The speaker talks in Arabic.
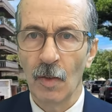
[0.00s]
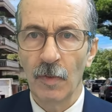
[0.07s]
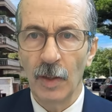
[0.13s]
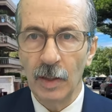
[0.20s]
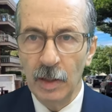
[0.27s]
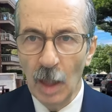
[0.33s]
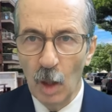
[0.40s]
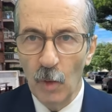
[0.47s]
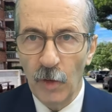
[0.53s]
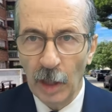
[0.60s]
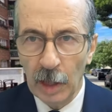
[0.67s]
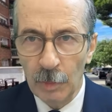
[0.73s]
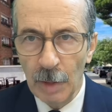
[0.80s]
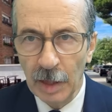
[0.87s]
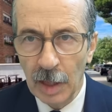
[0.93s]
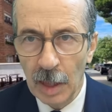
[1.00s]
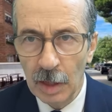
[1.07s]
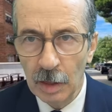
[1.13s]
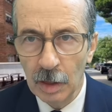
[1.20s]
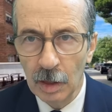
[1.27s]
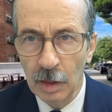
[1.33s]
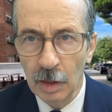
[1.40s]
فداوه في واحد
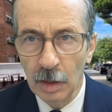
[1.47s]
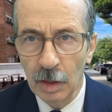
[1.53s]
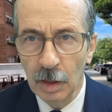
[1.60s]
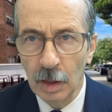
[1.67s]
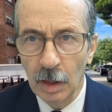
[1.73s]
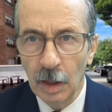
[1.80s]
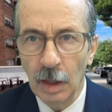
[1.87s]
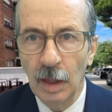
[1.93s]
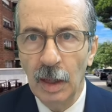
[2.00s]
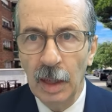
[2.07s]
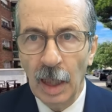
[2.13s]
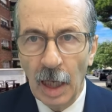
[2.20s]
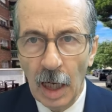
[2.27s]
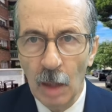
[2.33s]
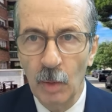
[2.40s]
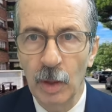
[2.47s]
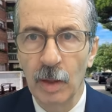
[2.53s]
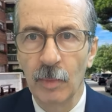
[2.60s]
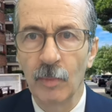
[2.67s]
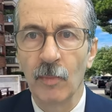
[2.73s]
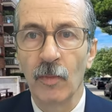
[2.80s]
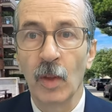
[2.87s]
المكان اللي خاوي
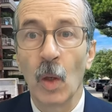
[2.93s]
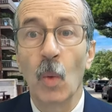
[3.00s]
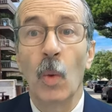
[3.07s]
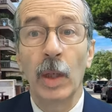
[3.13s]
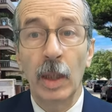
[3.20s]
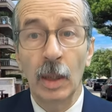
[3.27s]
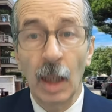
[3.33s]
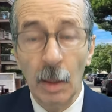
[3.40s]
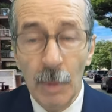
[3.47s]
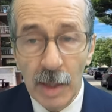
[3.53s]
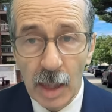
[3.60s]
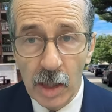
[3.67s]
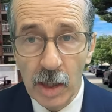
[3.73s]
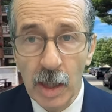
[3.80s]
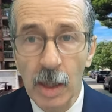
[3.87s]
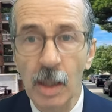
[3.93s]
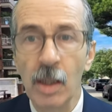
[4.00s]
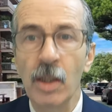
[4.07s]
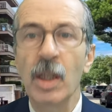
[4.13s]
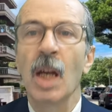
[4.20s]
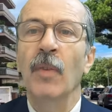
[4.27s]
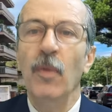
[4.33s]
ولكن رغم داك الشيء
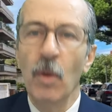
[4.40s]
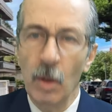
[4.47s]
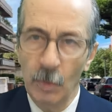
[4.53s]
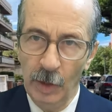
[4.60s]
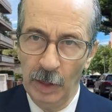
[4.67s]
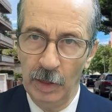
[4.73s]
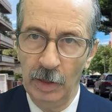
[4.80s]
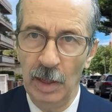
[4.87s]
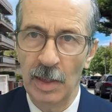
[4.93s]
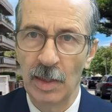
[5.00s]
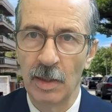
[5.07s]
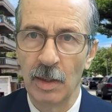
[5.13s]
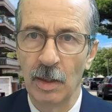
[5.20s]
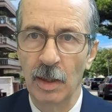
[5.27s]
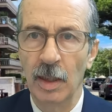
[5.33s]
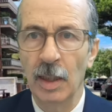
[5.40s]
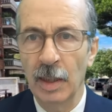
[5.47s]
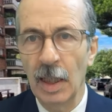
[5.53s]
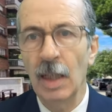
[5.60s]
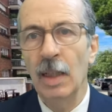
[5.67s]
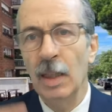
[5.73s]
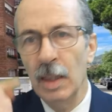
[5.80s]
شافوه بعض الناس لان يعني
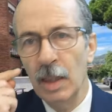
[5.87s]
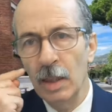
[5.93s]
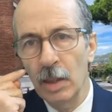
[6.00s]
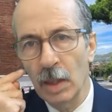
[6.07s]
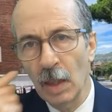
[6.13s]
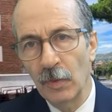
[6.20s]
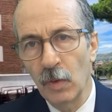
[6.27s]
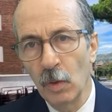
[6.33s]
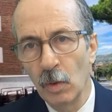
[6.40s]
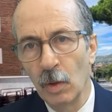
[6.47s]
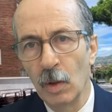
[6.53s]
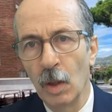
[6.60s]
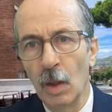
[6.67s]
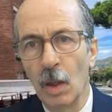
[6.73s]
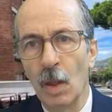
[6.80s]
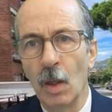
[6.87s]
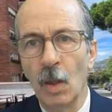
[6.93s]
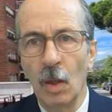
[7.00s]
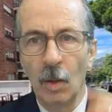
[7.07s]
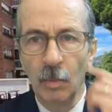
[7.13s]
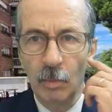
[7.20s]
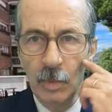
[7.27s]
كاين اللي شافوا
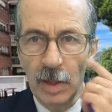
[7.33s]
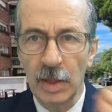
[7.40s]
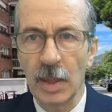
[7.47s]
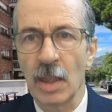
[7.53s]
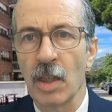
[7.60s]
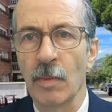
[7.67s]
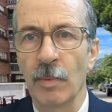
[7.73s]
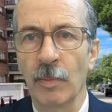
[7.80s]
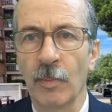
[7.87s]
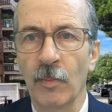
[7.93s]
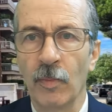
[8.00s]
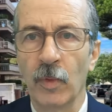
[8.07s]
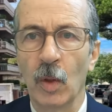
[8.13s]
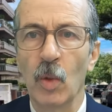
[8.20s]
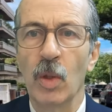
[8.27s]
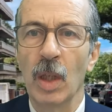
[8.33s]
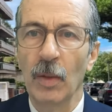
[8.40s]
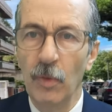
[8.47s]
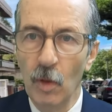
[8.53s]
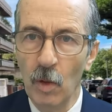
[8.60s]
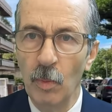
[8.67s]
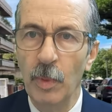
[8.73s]
من سرجم
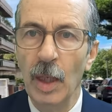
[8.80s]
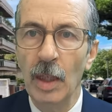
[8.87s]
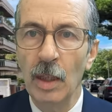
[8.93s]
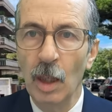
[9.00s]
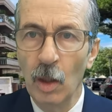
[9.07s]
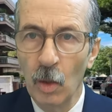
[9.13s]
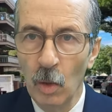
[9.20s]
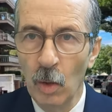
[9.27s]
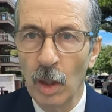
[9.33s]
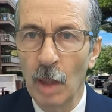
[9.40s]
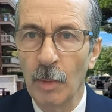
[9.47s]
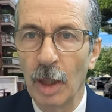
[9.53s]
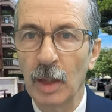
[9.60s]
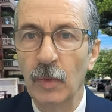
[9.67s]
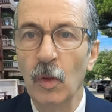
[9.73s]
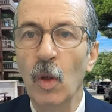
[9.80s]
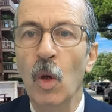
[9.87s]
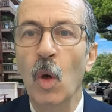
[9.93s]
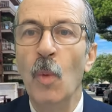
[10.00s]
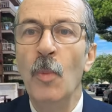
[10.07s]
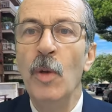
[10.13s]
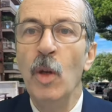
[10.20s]
وشافوا بانه راهم
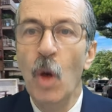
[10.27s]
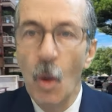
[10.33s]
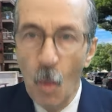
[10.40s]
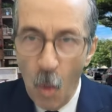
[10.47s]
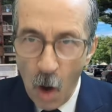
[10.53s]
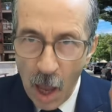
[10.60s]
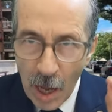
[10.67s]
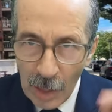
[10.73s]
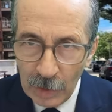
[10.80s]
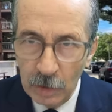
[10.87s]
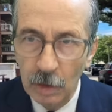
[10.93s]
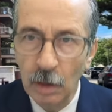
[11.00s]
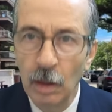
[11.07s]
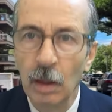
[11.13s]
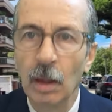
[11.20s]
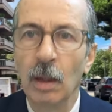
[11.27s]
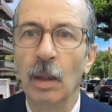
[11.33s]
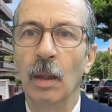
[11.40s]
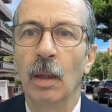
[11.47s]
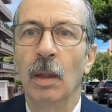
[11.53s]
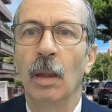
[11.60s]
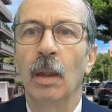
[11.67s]
خطفوه ومنهم واحد
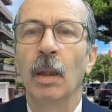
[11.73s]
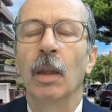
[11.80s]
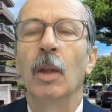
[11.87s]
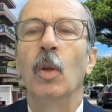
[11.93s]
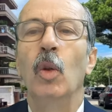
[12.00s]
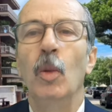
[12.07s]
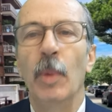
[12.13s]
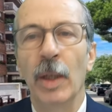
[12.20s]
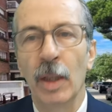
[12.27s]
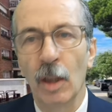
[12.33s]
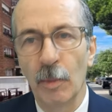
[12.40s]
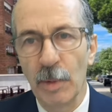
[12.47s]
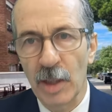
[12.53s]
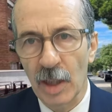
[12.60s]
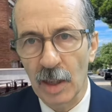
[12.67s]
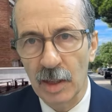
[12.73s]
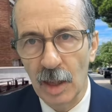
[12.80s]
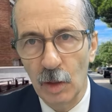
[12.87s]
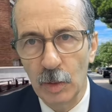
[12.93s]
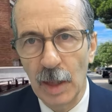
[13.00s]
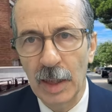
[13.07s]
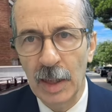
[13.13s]
كيقولوا بان البشره
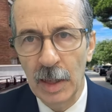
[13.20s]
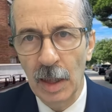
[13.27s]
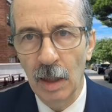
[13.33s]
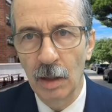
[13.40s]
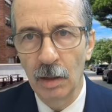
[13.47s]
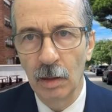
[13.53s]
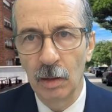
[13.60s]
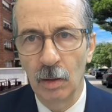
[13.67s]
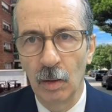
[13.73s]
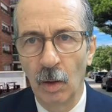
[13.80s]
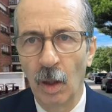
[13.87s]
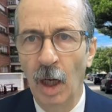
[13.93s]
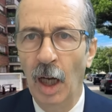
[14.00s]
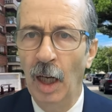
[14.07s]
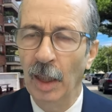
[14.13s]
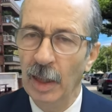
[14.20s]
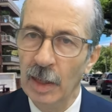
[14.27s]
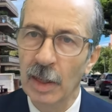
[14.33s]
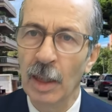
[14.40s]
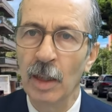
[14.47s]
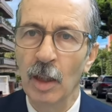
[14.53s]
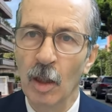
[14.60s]
ديالو داكنه
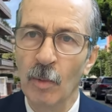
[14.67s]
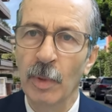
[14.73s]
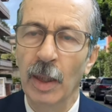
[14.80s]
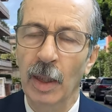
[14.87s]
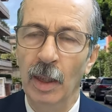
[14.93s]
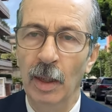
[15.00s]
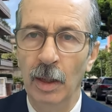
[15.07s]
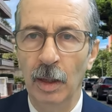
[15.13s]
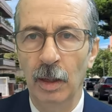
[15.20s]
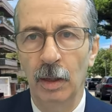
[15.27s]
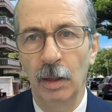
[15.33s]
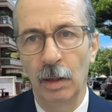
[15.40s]
واكيد انهم كي